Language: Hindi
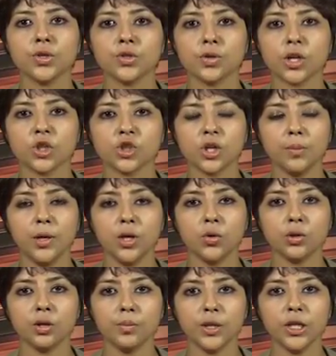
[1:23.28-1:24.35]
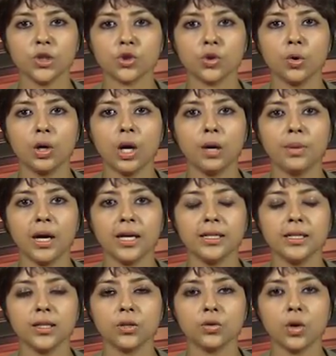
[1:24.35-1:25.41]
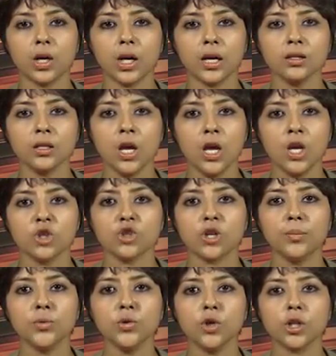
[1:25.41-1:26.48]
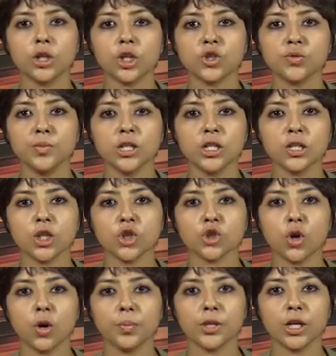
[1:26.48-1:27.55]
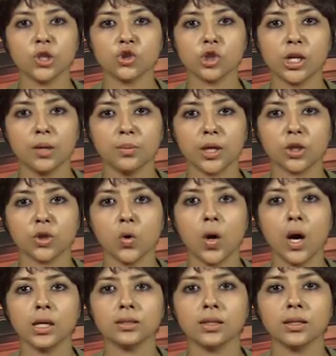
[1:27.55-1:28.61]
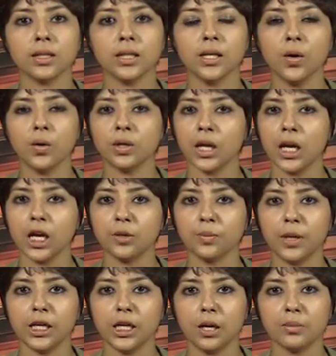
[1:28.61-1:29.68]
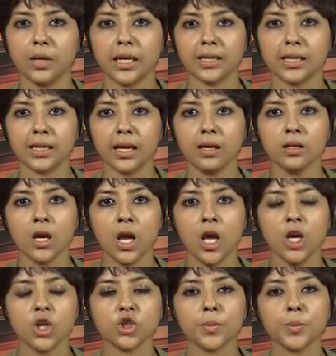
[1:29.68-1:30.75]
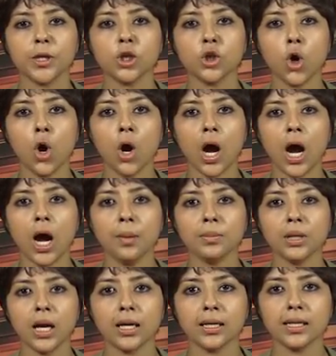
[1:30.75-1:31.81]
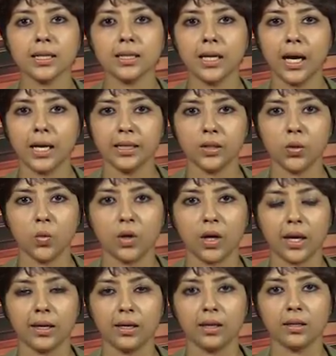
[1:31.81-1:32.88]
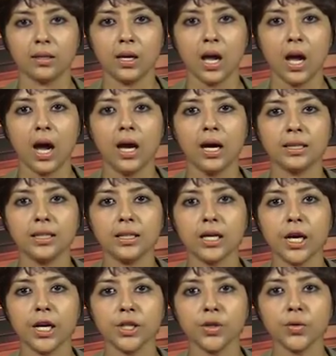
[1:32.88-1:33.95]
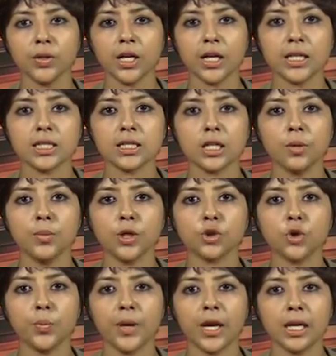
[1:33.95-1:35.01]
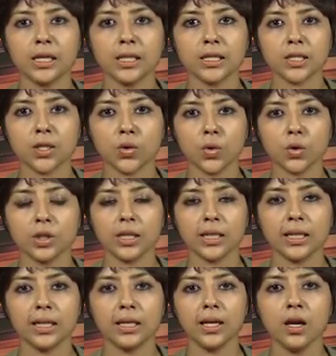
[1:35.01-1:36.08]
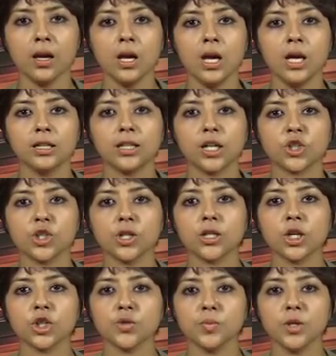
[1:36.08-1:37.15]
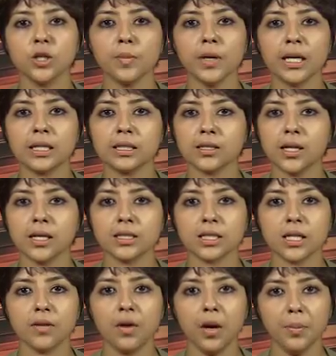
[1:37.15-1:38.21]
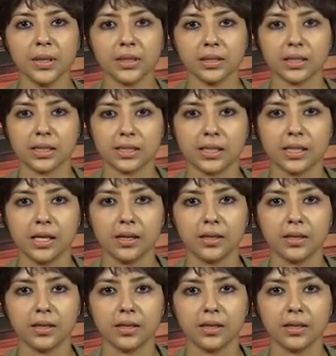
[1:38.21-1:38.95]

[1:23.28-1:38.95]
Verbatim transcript: और सुरक्षा बलों के बीच गोलाबारी के दौरान जम्मू और कश्मीर के शोपिया जिले में दो आतंकी और एक महिला मारे गए जबकि नौ आम नागरिक घायल हो गए हैं अधिकारियों ने इस खबर को फैलने से रोकने के लिए दक्षिण कश्मीर में इंटरनेट सेवा बंद कर दी